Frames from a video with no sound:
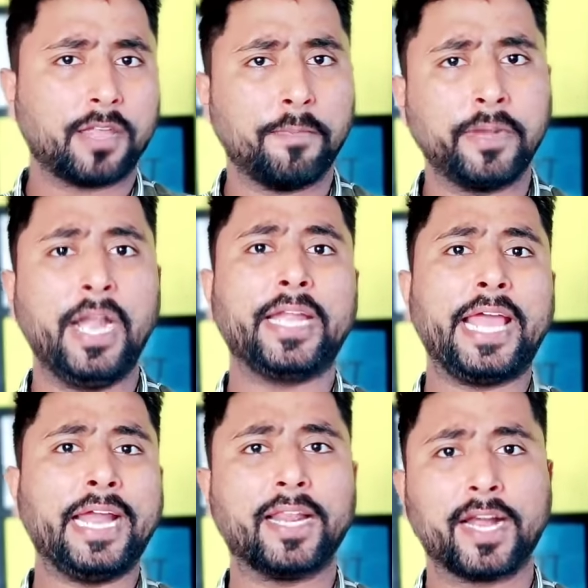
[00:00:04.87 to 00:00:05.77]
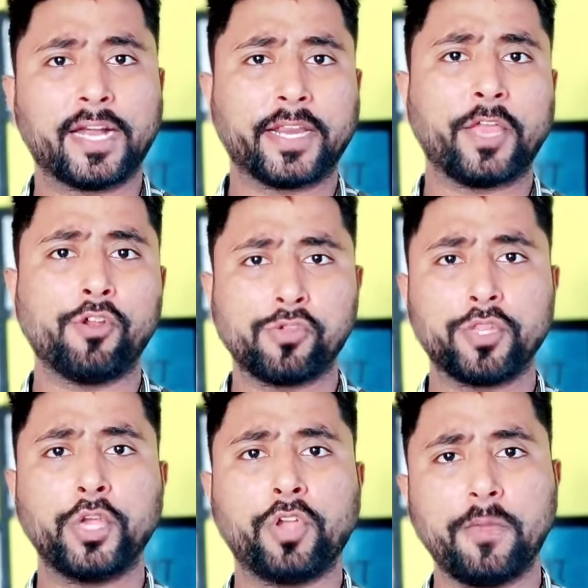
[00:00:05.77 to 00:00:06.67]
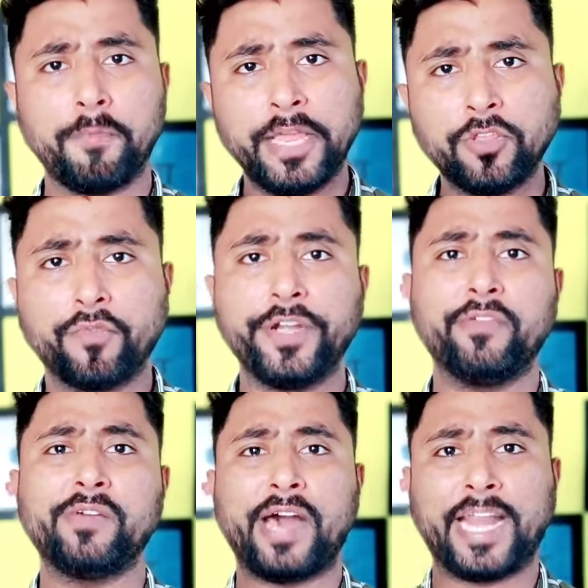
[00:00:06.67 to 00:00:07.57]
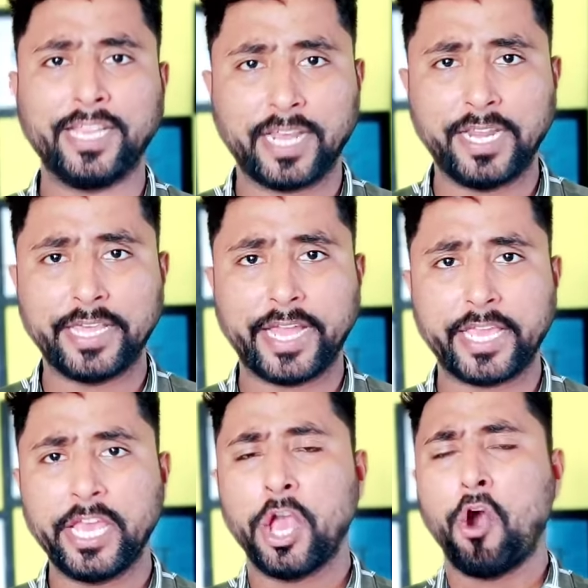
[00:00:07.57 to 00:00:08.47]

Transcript: थंबनेल टैग लगा करके और सोचते हो कि मेरी जो वीडियो है वायरल चली जाएगी